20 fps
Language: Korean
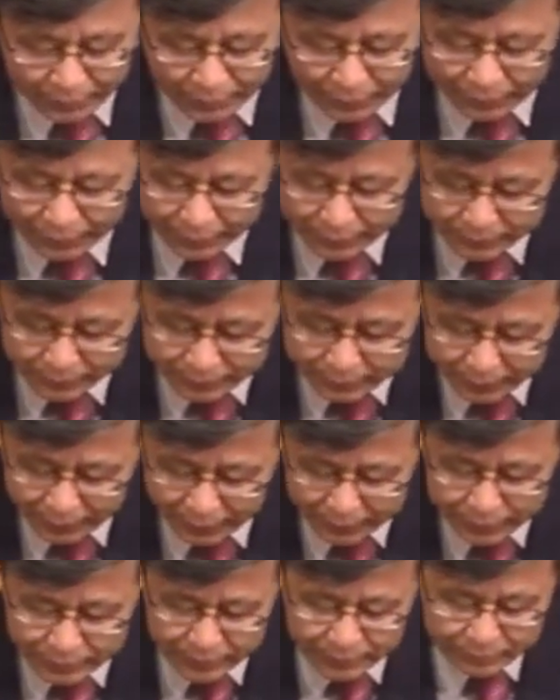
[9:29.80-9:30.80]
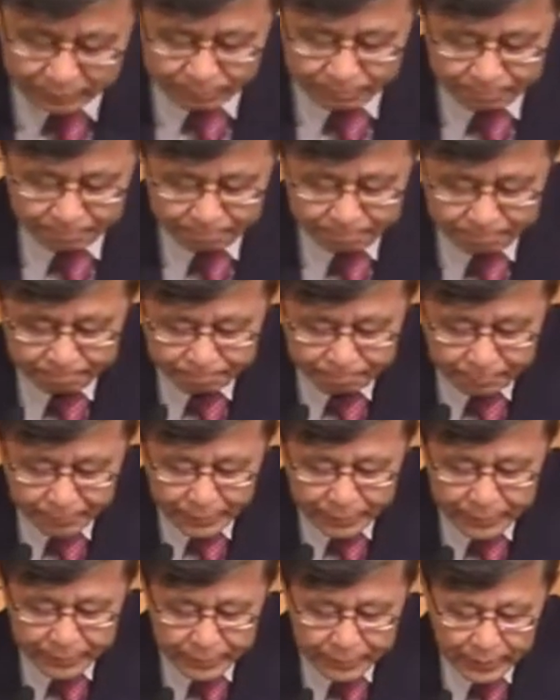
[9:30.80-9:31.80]
행하는 것이 아니지.
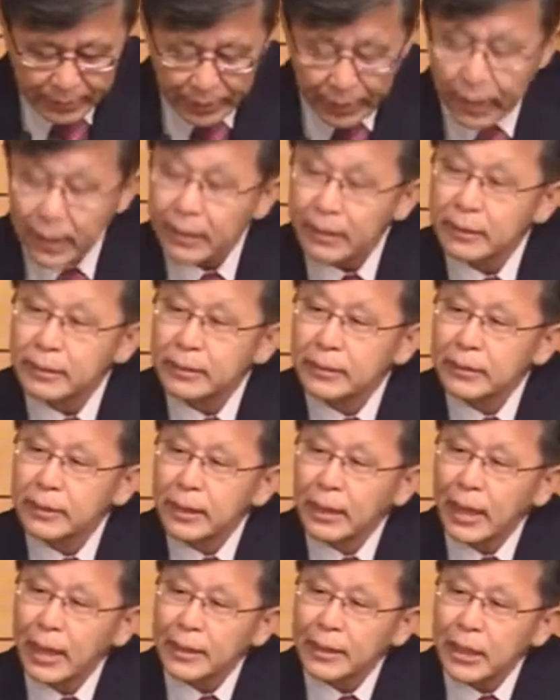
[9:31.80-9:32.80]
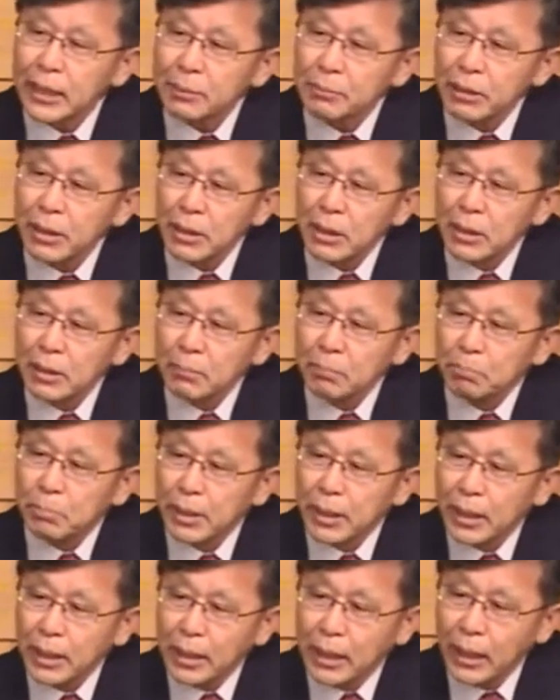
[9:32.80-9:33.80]
그러나 하나님이
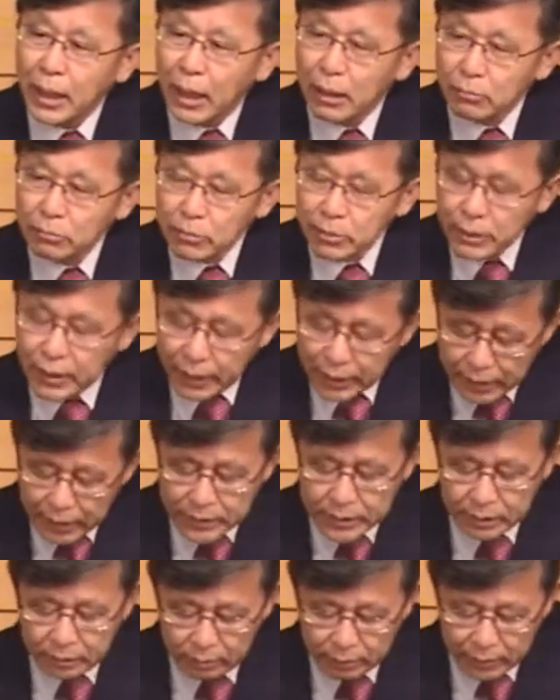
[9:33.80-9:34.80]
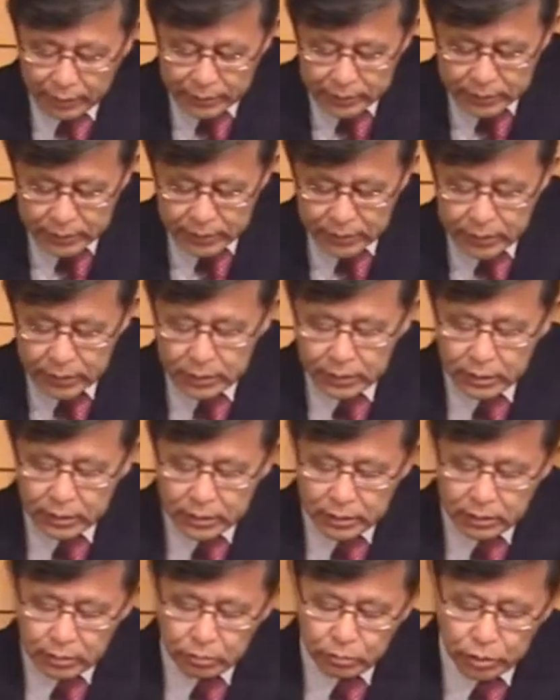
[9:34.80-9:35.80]
빛 가운데 계신 것 같이
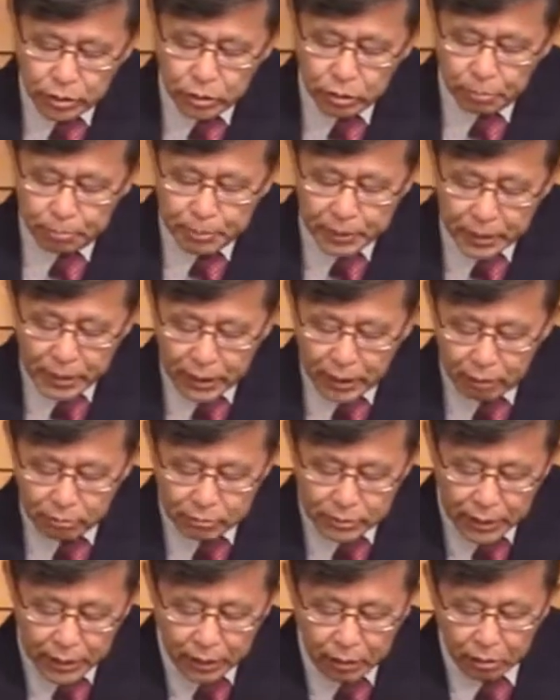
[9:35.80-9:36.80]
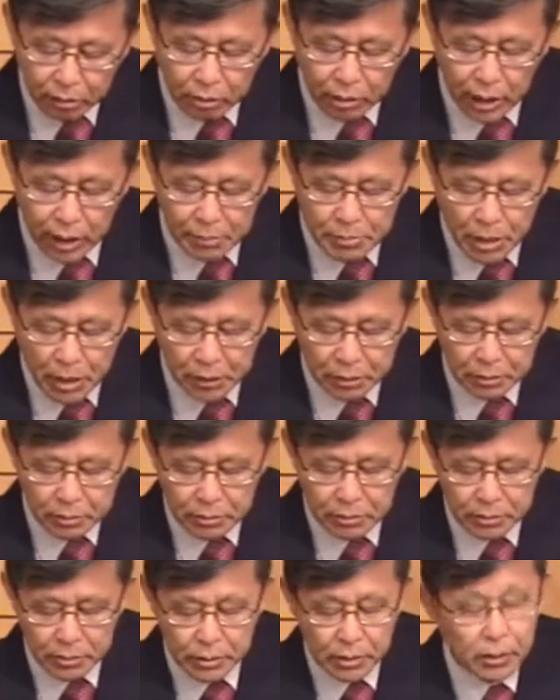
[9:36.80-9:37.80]
우리도 빛 가운데 걸어가면
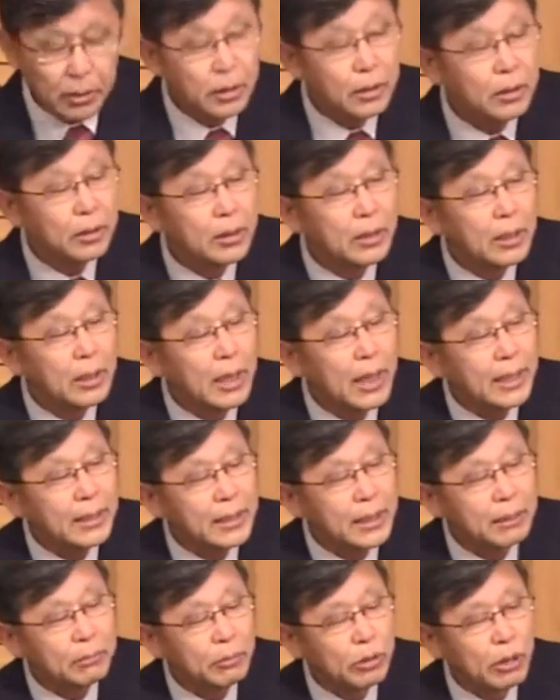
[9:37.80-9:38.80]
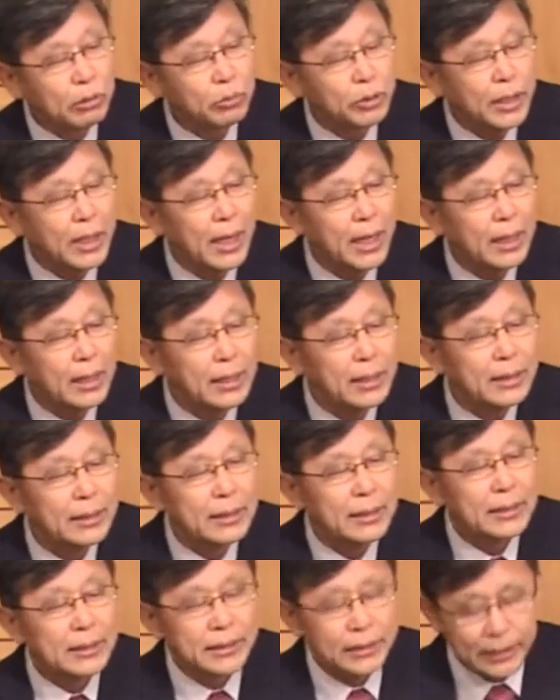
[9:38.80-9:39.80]
하나님과 우리가
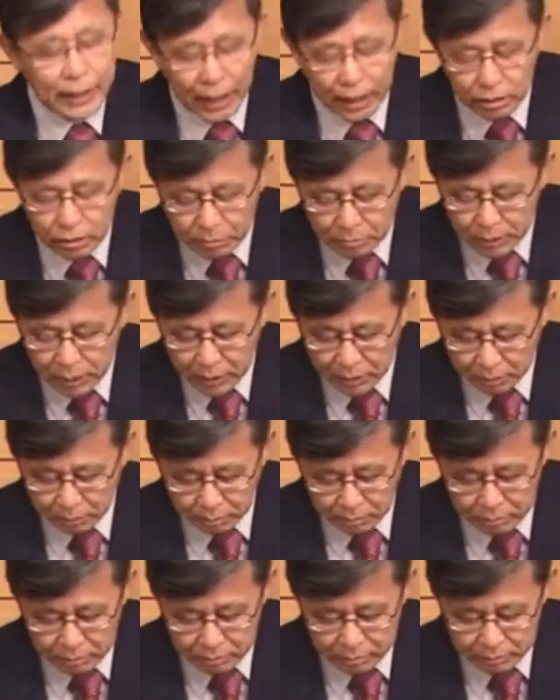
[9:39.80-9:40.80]
사귐이 있고